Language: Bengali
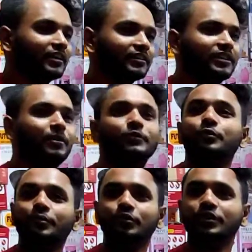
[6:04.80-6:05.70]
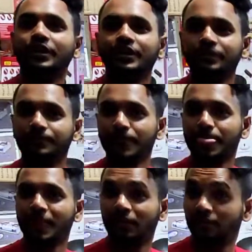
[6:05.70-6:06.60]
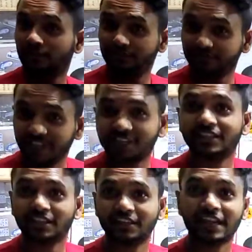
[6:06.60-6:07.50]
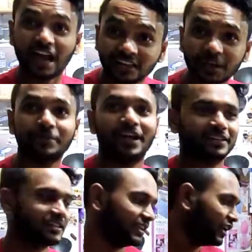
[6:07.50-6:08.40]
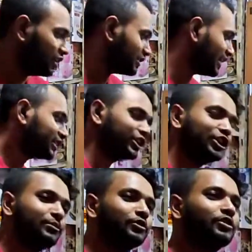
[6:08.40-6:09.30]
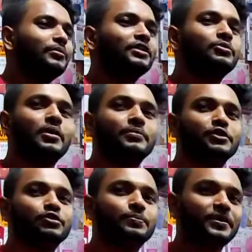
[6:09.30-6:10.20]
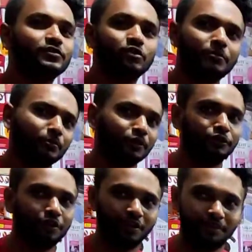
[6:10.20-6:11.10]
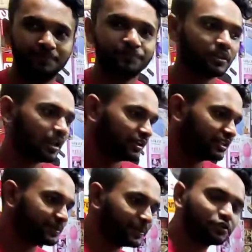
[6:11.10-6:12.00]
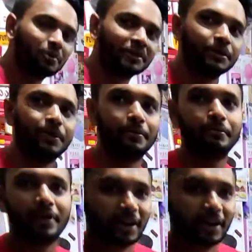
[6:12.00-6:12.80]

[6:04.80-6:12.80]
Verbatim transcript: খাটে থেকে আপনি উপরে উঠে আলসেমি লাগতেছে সেক্ষেত্রে রিমোটের মাধ্যমে আপনি শুধু প্রেস করবেন বন্ধ হয়ে যাবে স্পিড কমাইতে পারবেন